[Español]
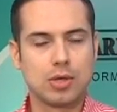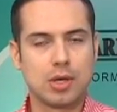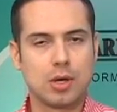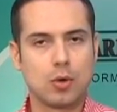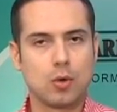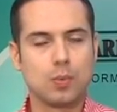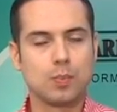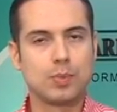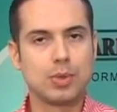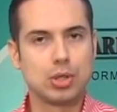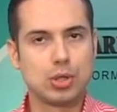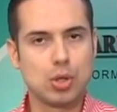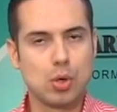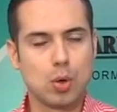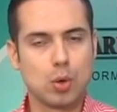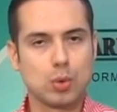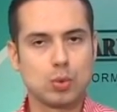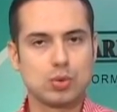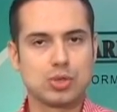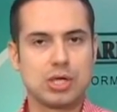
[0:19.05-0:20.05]
quien
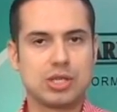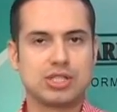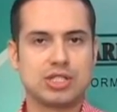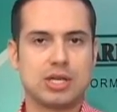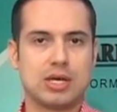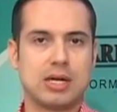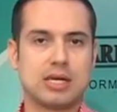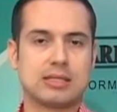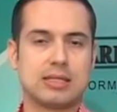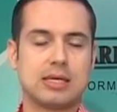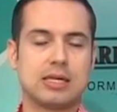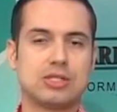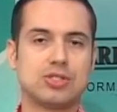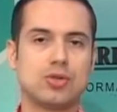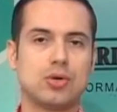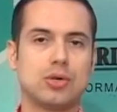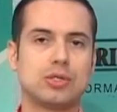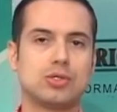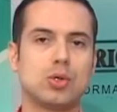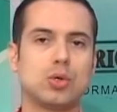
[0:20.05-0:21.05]
compitió con Useche en las
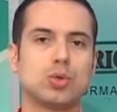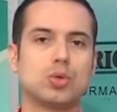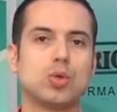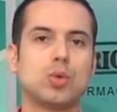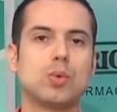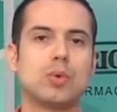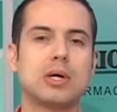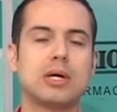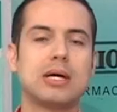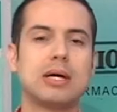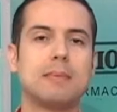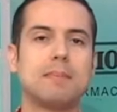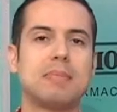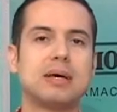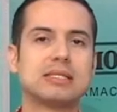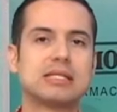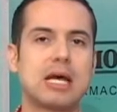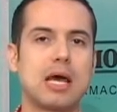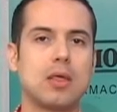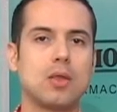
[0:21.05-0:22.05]
elecciones de octubre
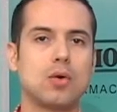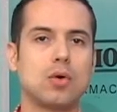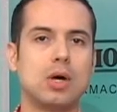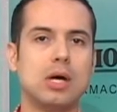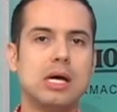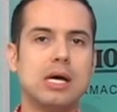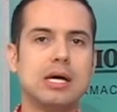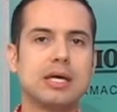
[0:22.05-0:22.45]
pasado,